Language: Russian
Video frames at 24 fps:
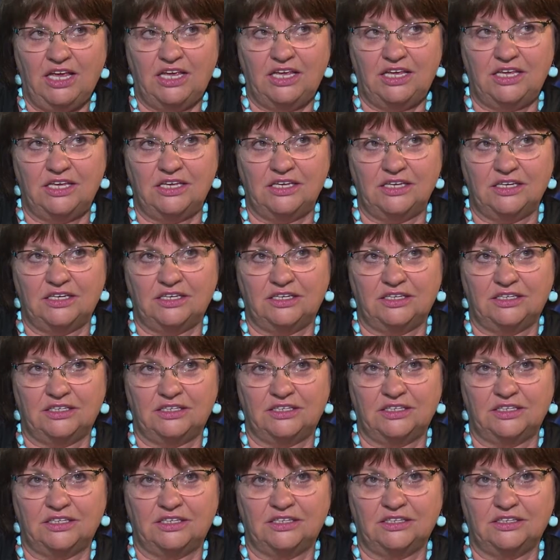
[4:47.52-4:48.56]
и
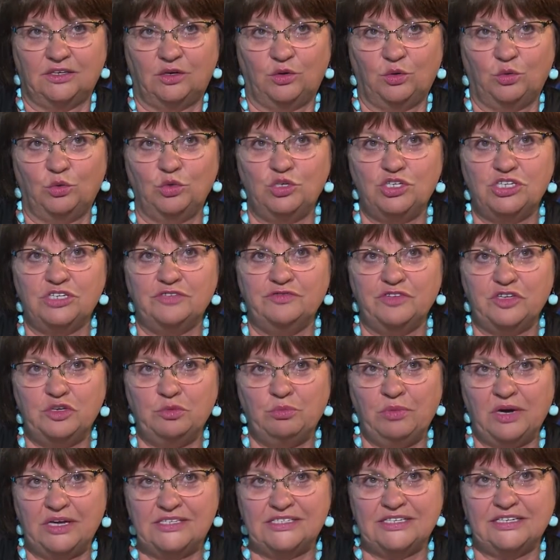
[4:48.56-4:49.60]
э, очень
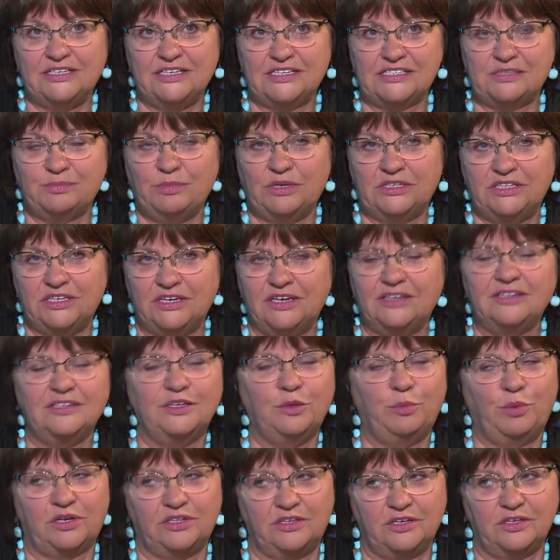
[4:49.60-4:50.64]
внимательно смотрели
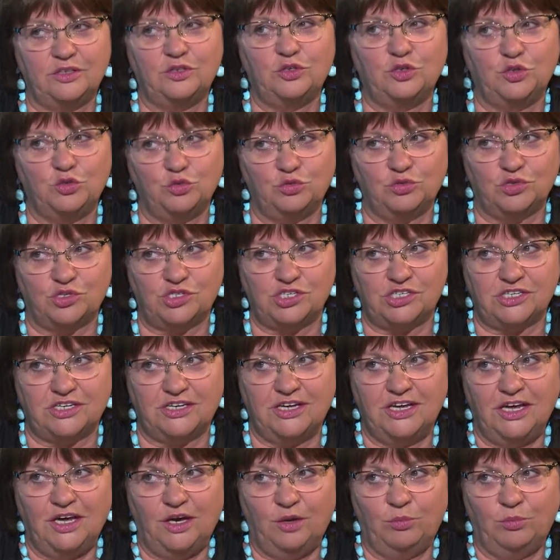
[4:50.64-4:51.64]
на портрет юноши,